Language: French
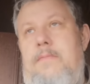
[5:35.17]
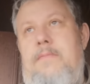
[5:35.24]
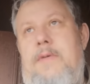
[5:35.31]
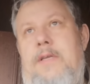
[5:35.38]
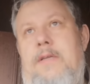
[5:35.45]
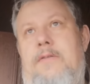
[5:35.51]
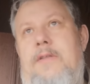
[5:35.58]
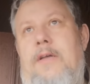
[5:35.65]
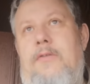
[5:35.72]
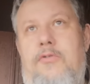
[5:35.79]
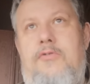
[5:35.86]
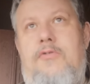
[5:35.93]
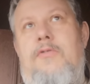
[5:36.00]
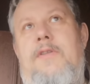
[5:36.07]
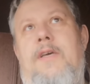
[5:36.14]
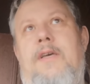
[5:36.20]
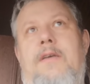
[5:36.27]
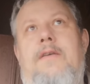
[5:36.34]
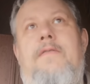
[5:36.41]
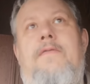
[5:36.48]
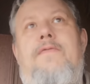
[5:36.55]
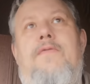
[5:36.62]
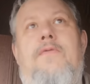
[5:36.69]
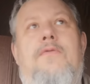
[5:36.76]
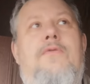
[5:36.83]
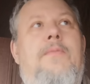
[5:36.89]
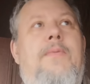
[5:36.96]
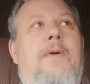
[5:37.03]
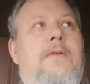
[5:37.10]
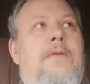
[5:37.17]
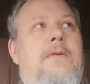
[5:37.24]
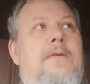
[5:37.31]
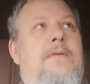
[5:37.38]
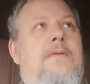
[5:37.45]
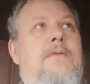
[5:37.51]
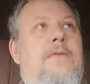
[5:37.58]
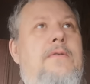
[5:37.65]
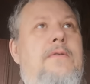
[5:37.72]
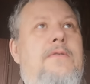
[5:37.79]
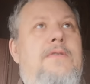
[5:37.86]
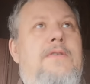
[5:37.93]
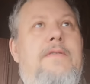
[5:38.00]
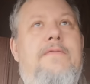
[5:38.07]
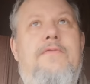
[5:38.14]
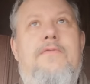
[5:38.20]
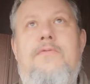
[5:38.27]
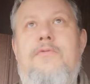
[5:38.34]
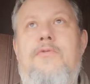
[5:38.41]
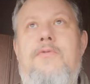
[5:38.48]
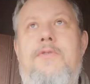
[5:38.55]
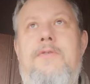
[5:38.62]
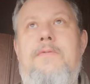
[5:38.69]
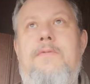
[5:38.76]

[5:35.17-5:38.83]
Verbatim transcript: mais d'un autre côté, il faut comprendre que si, vous,